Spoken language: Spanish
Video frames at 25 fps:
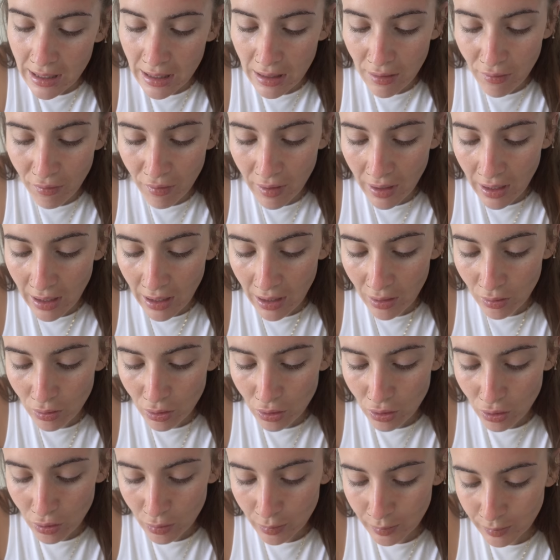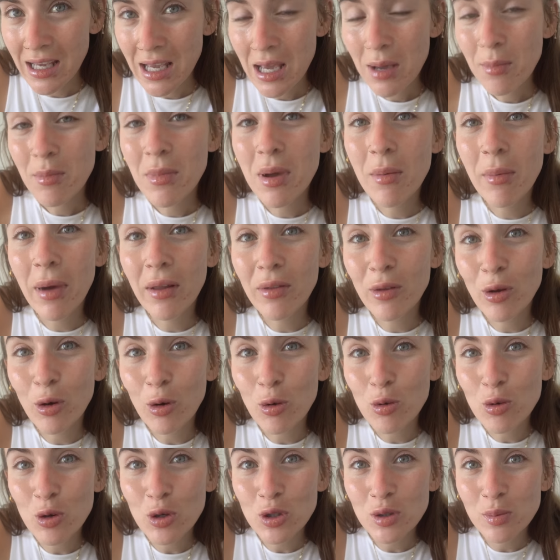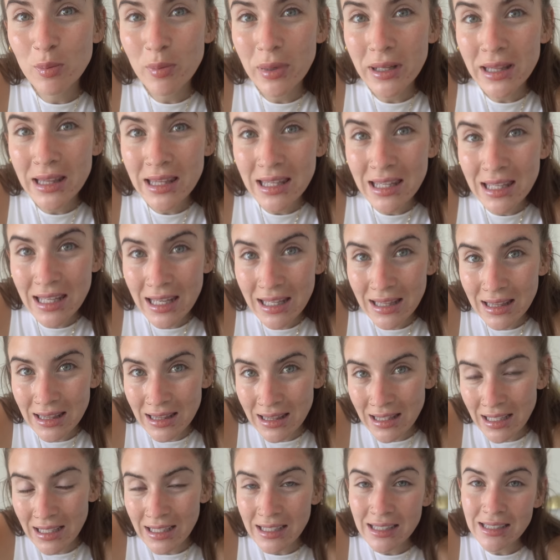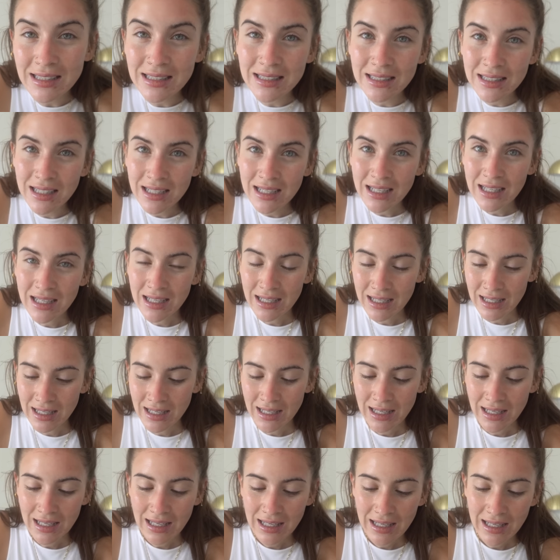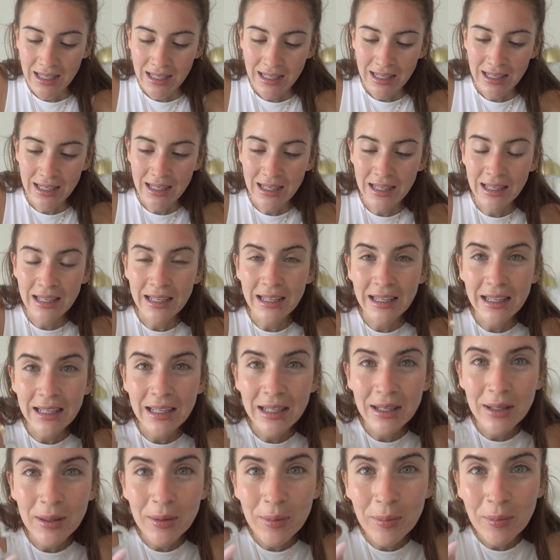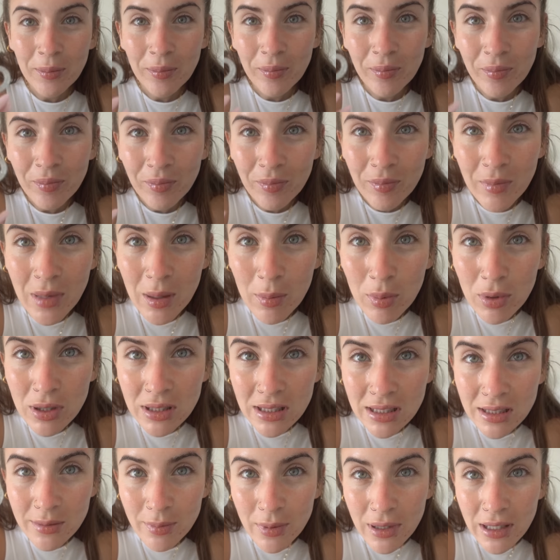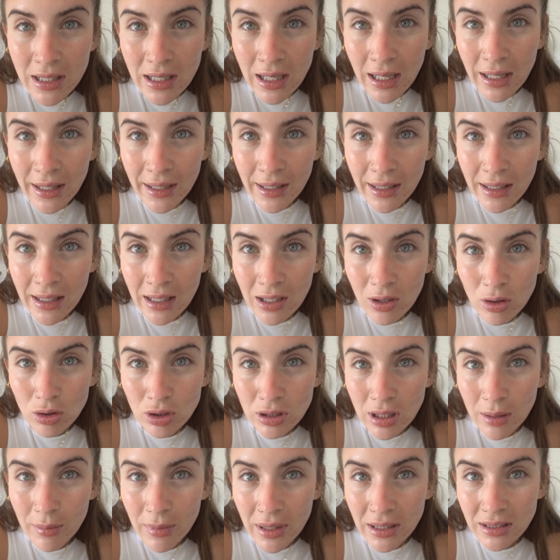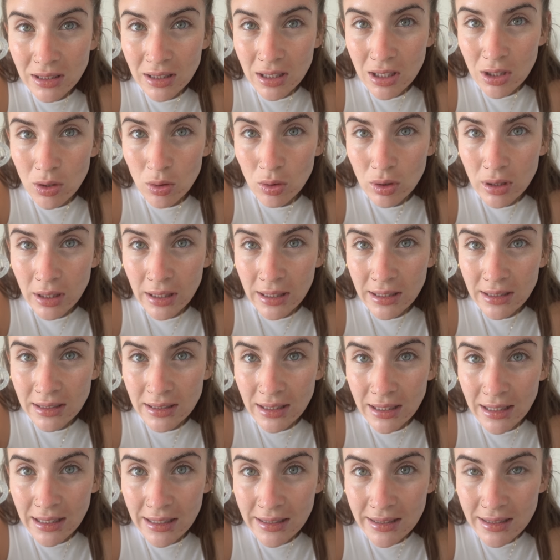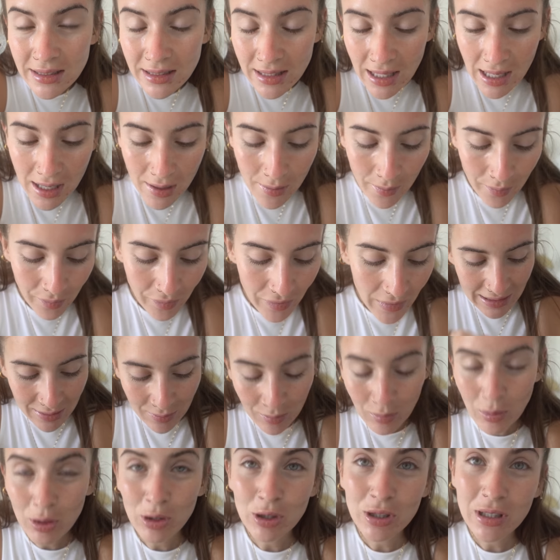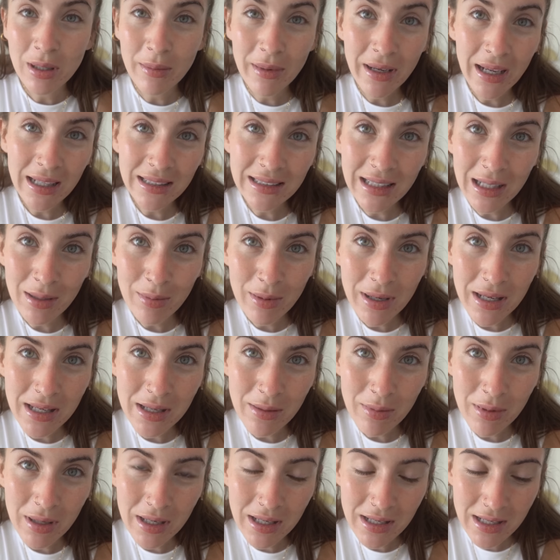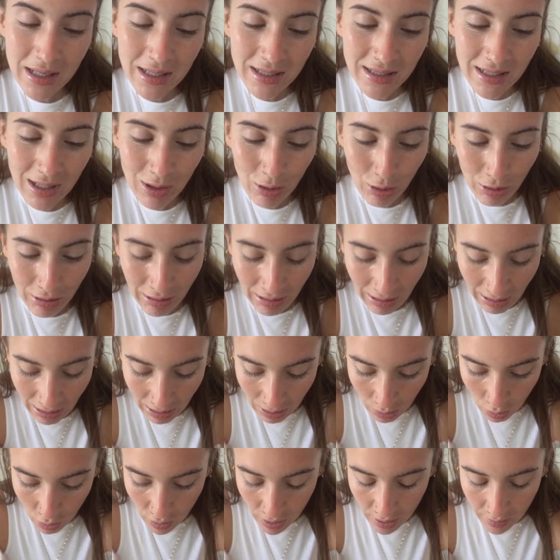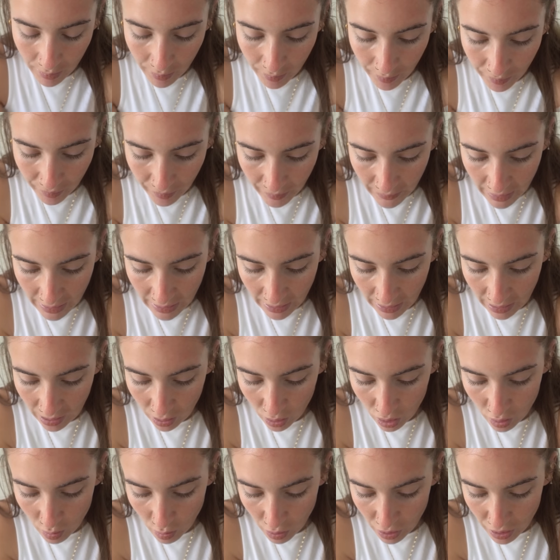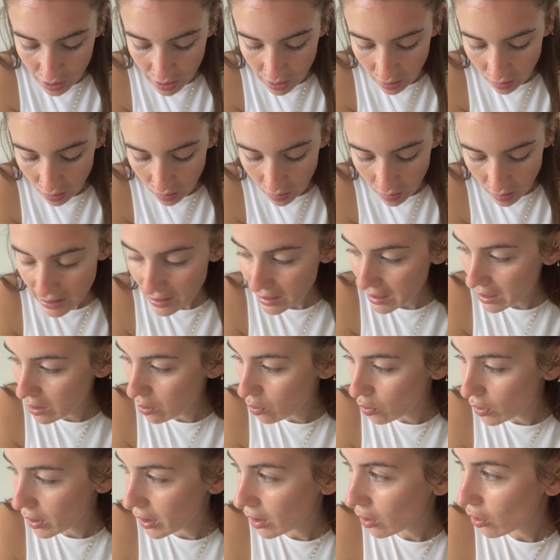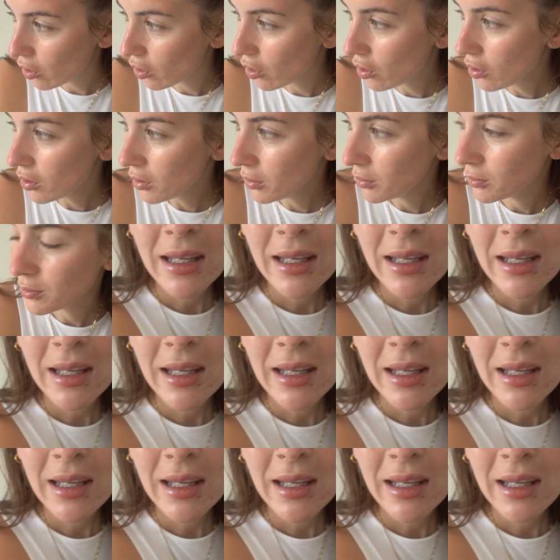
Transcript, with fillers: y fijaos, me mandó unos pendientes. Eh, ¿Me puedes explicar qué cosa más cute es esta? Bueno, es que me encanta el brilli brilli, se lo dije. Uy, nena, que los moñeo. Y luego,